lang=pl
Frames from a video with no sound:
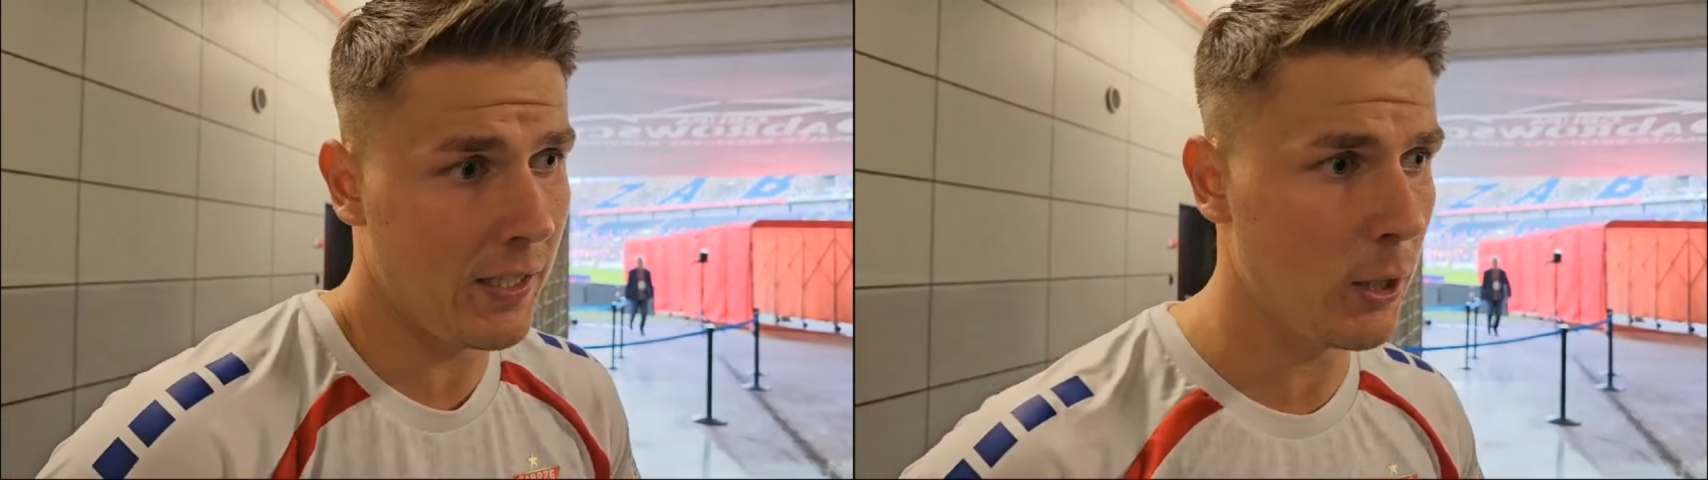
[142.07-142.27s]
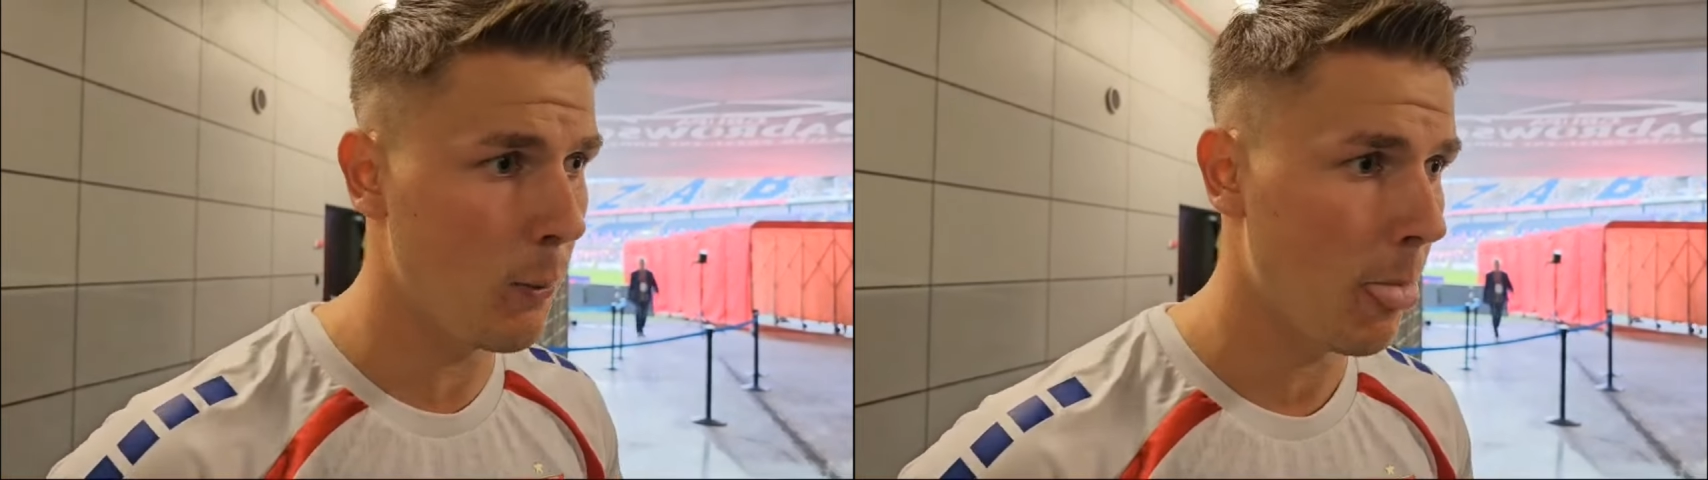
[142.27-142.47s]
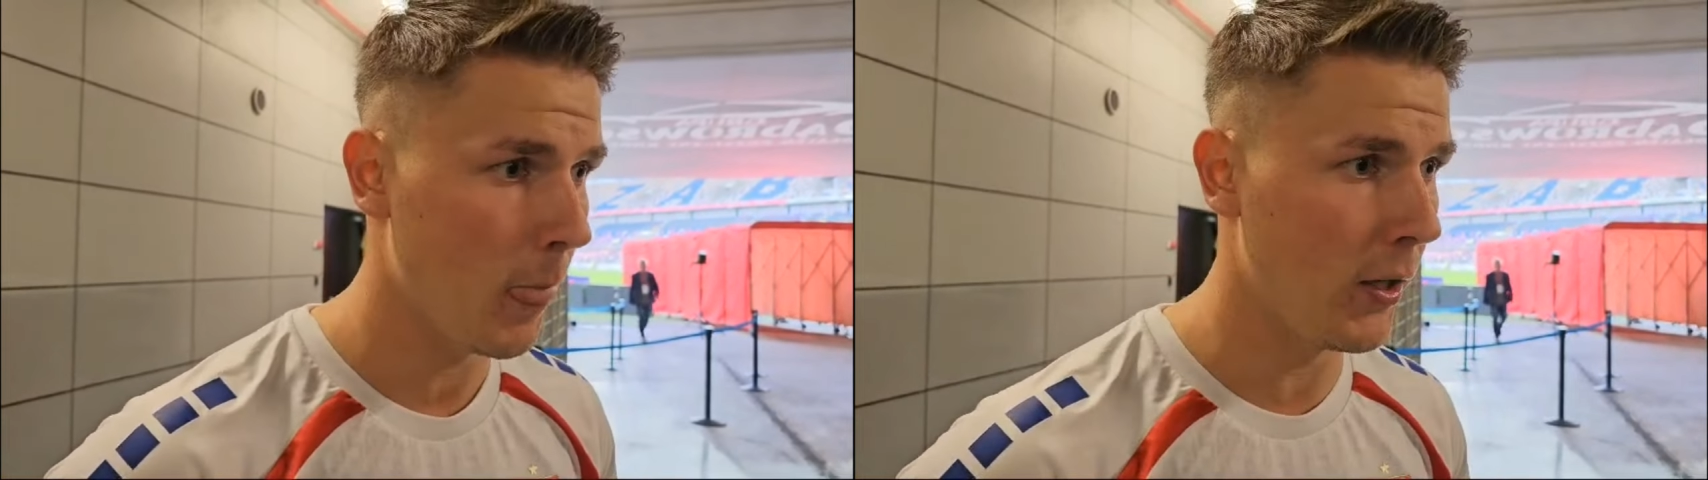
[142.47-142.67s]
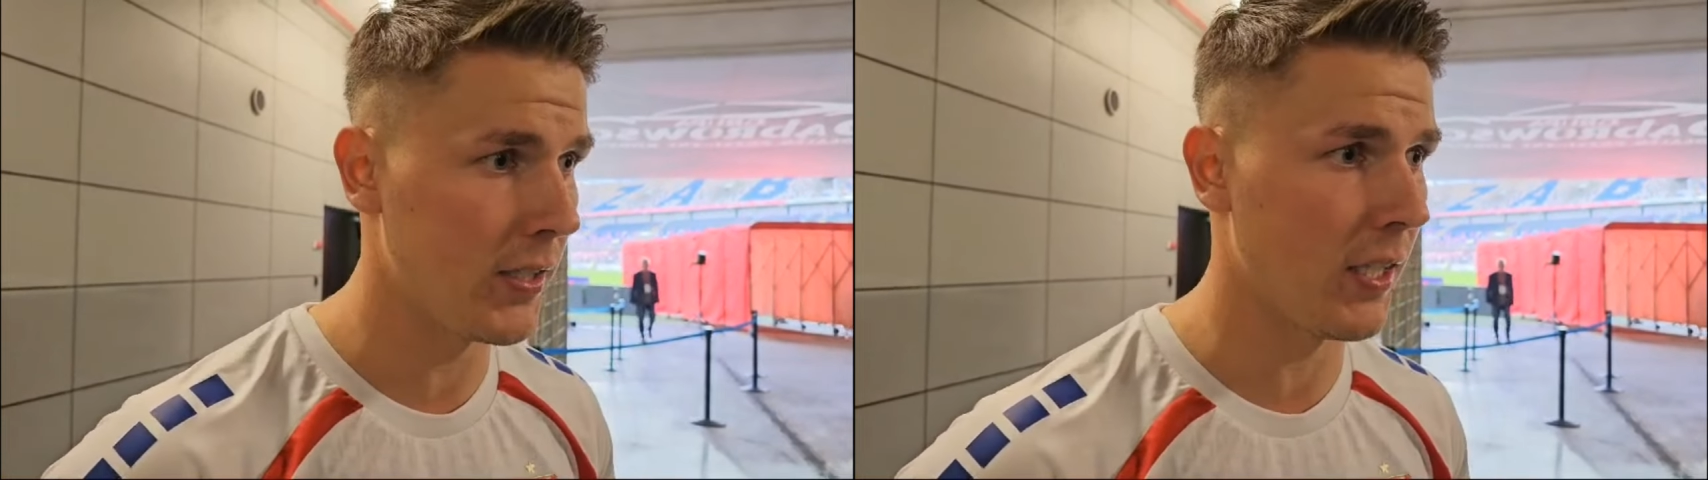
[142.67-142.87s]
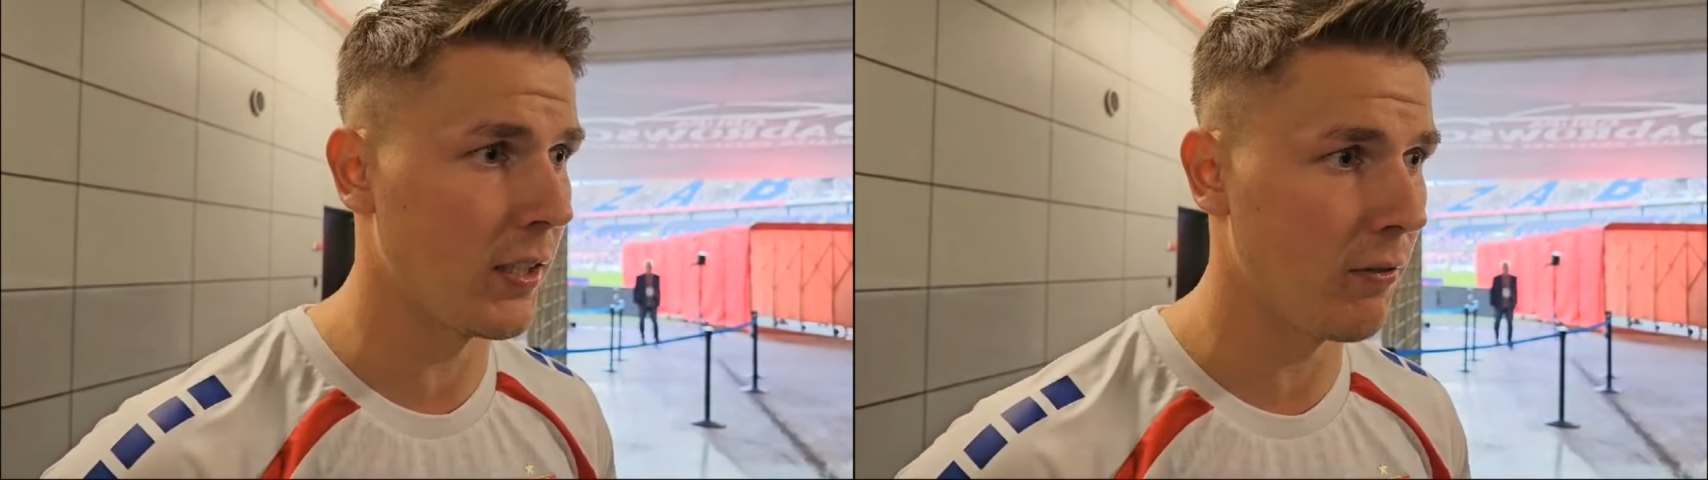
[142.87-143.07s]
Y,
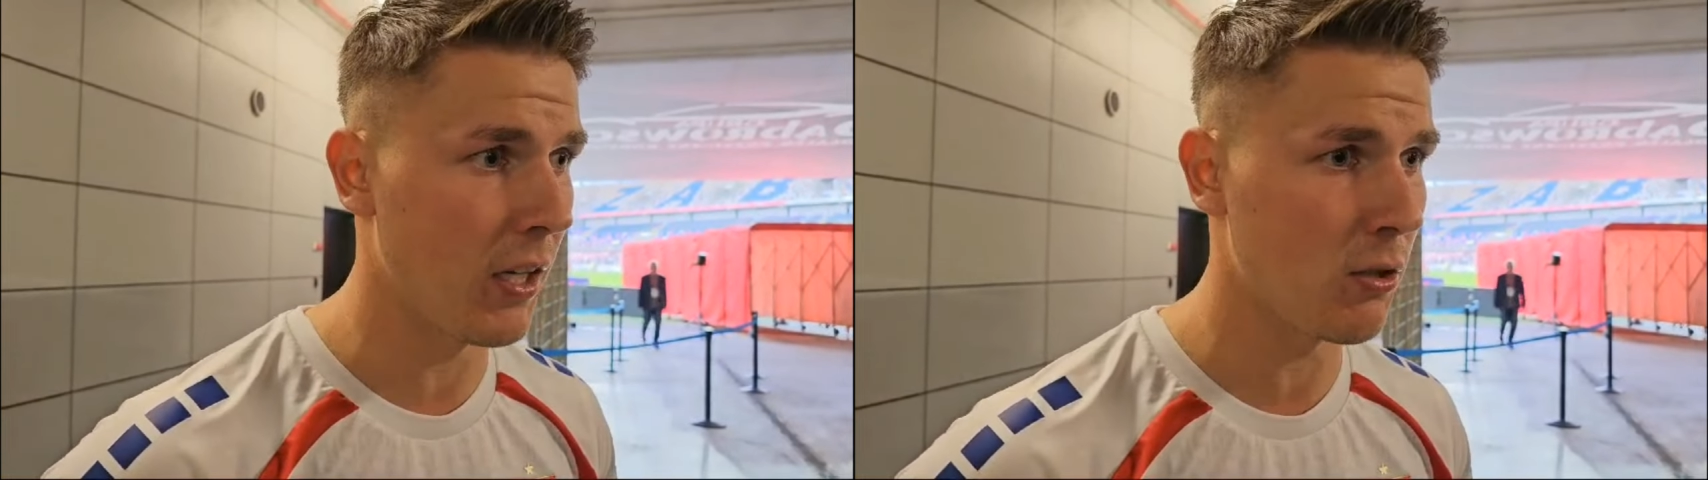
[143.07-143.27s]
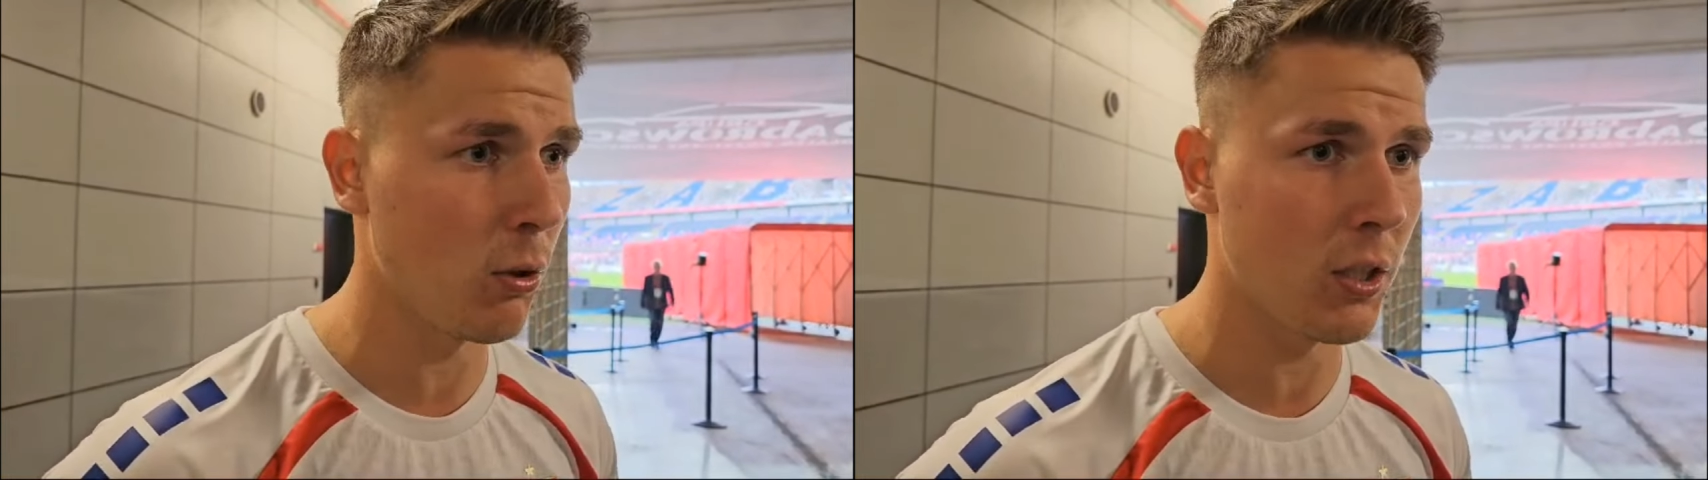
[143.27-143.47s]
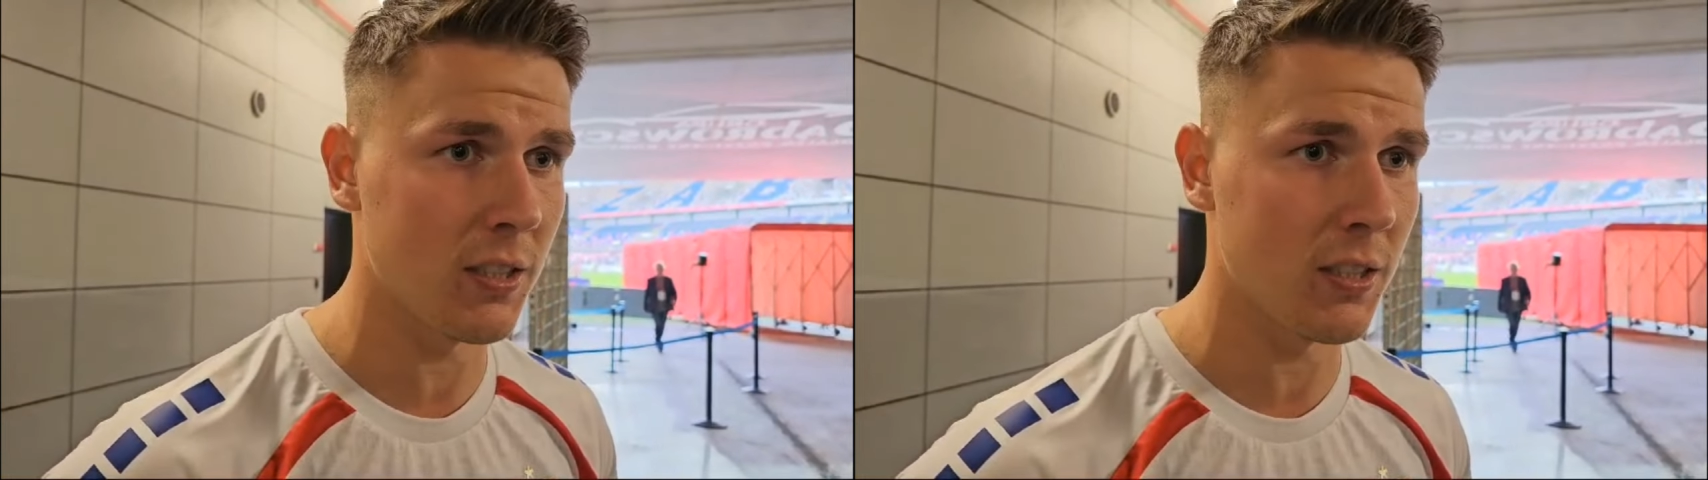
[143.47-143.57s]
no niestety wlazł,